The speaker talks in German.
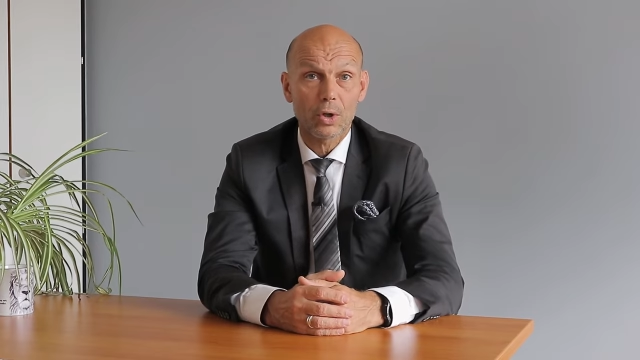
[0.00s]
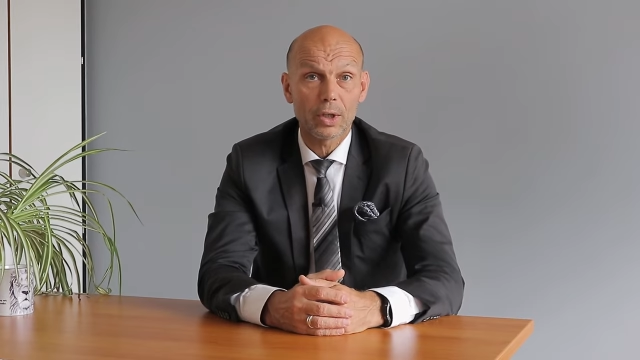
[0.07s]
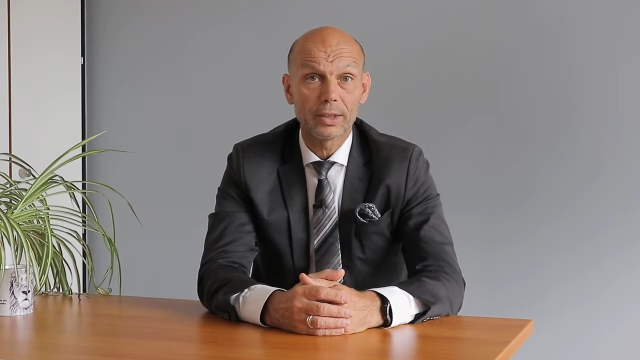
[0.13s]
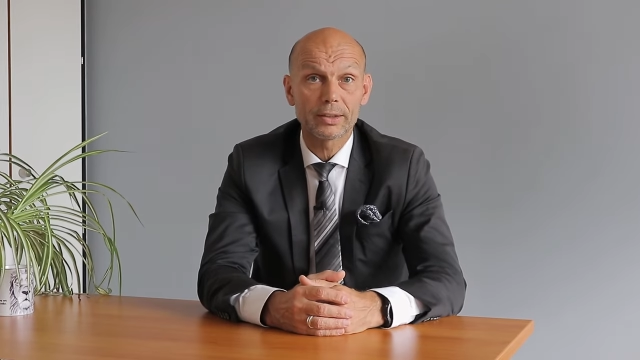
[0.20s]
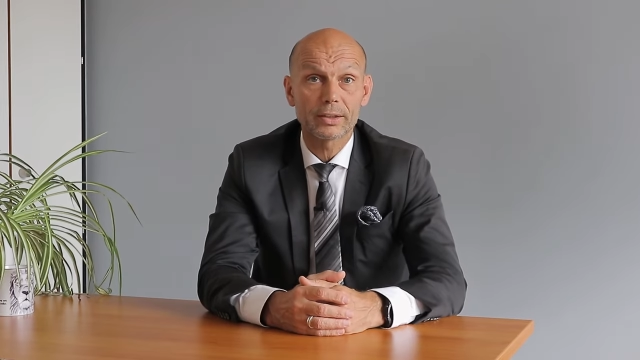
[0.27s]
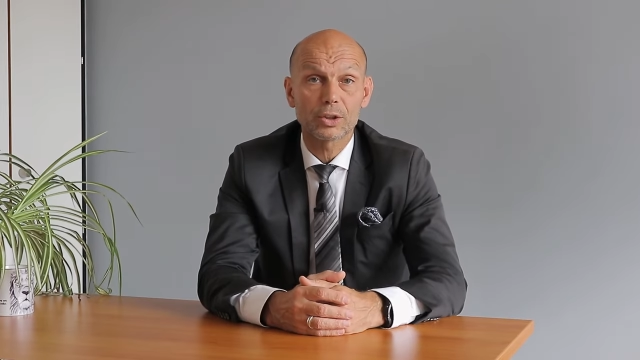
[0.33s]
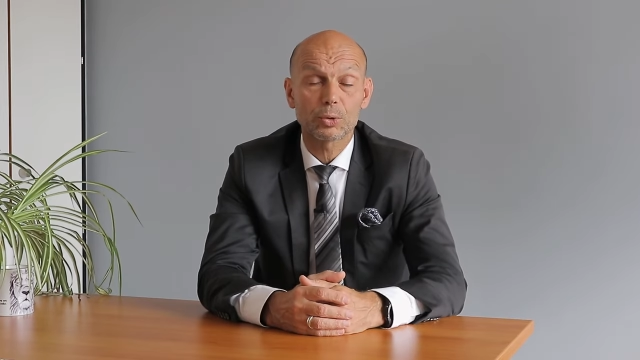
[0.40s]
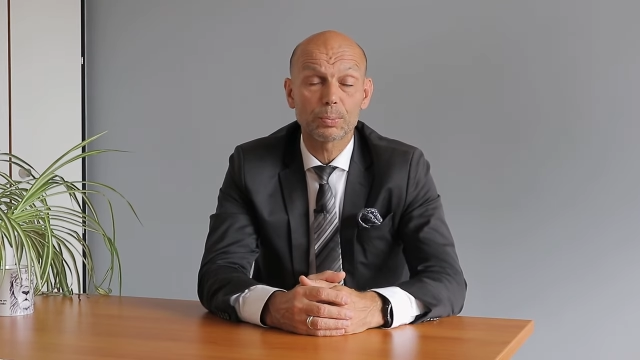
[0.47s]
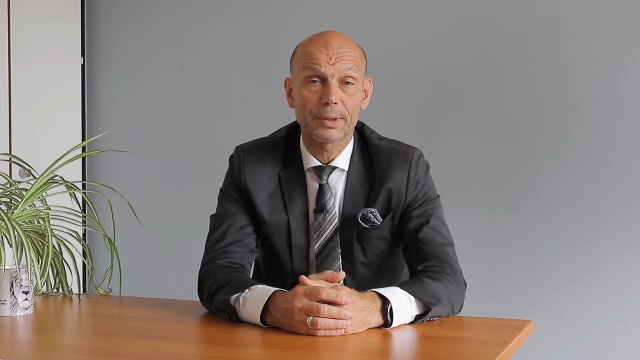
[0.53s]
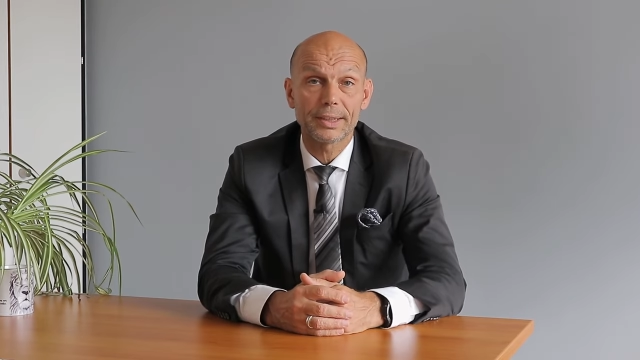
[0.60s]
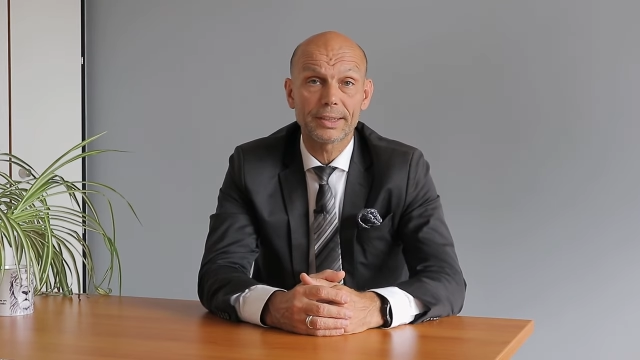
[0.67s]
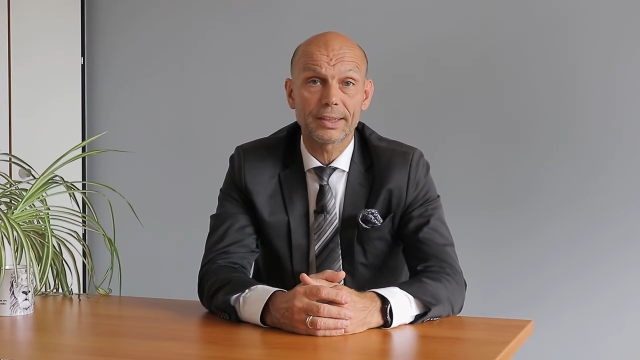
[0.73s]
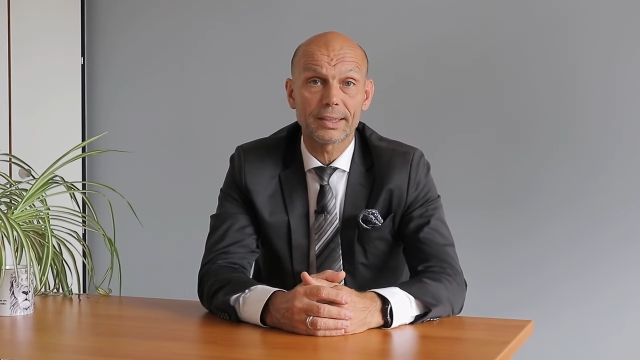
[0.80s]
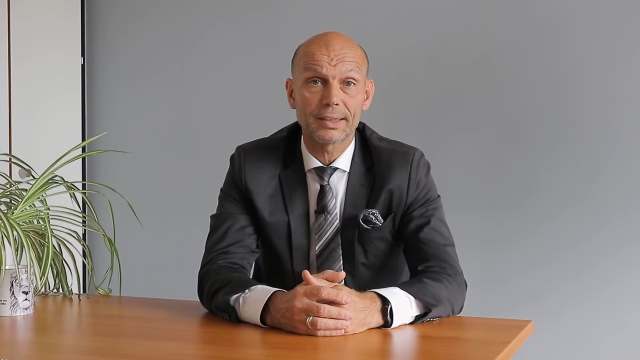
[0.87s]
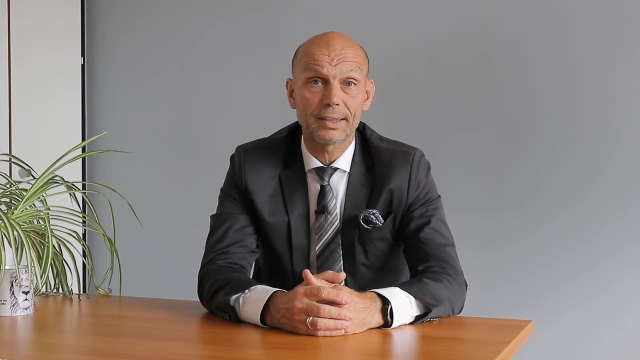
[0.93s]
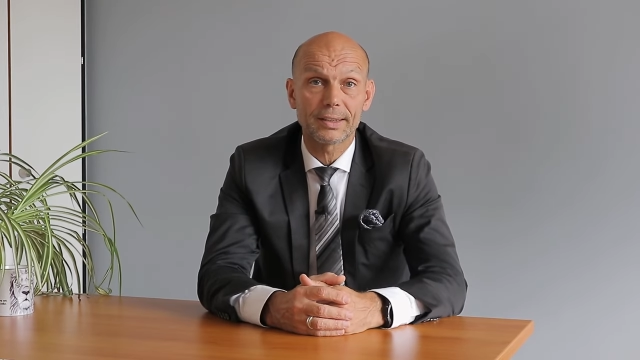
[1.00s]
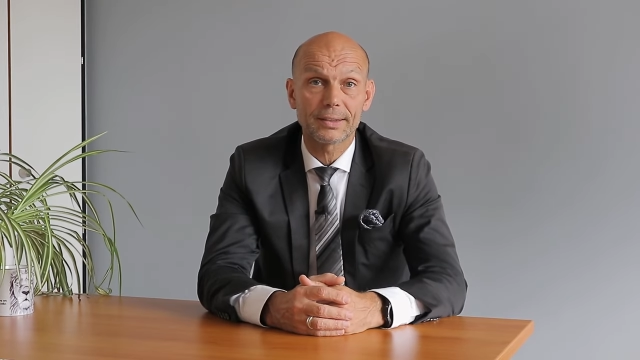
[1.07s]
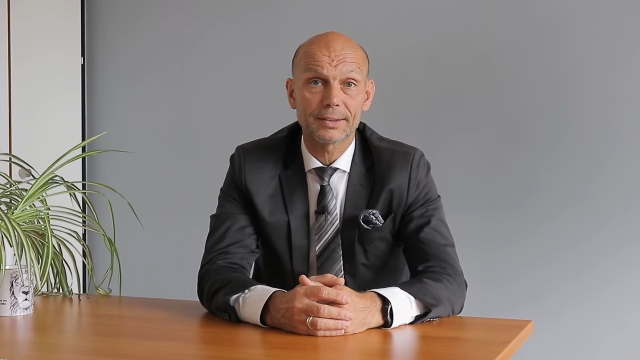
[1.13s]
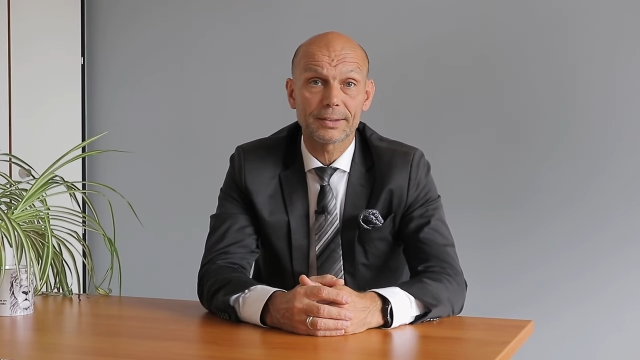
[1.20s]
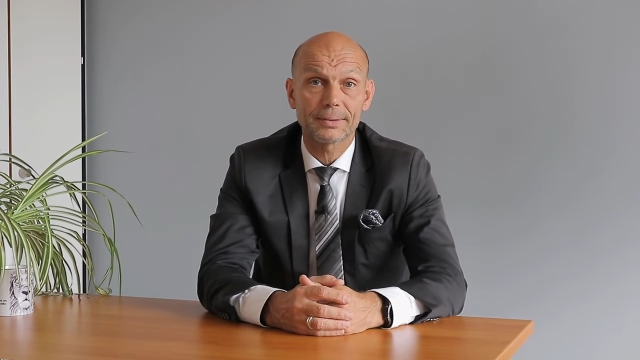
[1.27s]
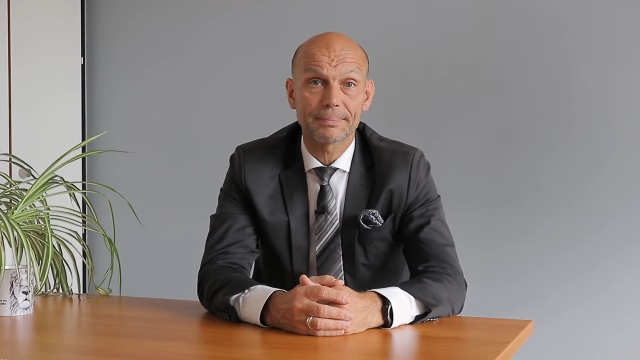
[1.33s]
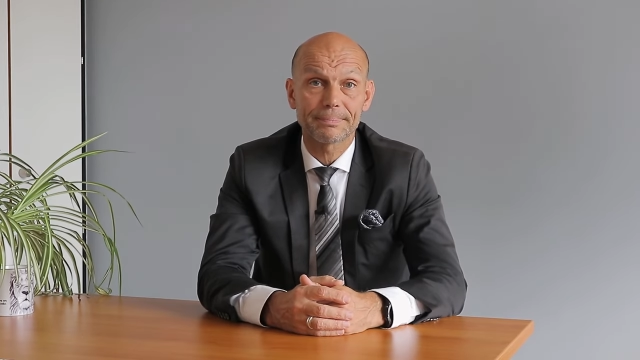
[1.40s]
locker ins Gespräch gehen
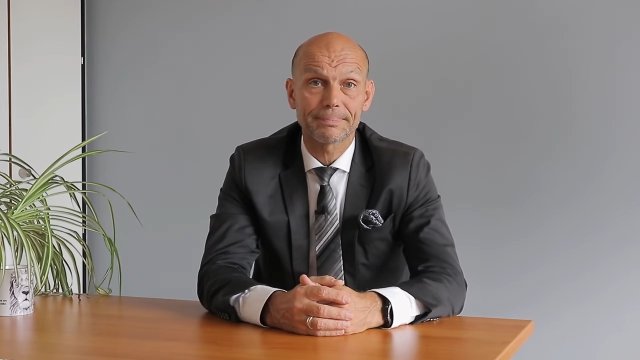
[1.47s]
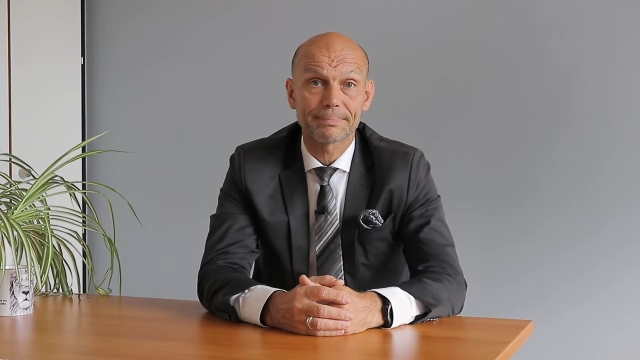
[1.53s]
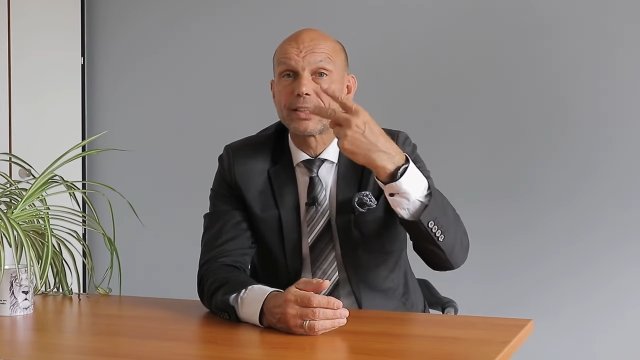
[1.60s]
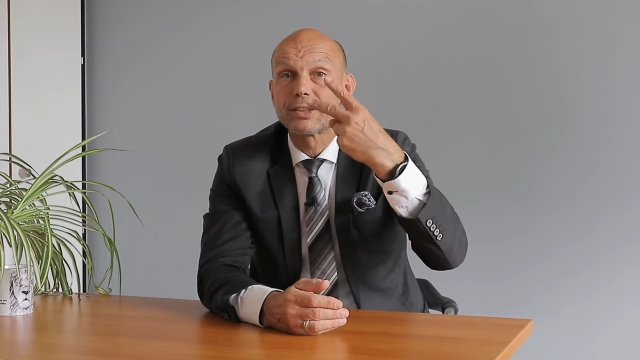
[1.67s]
kannst.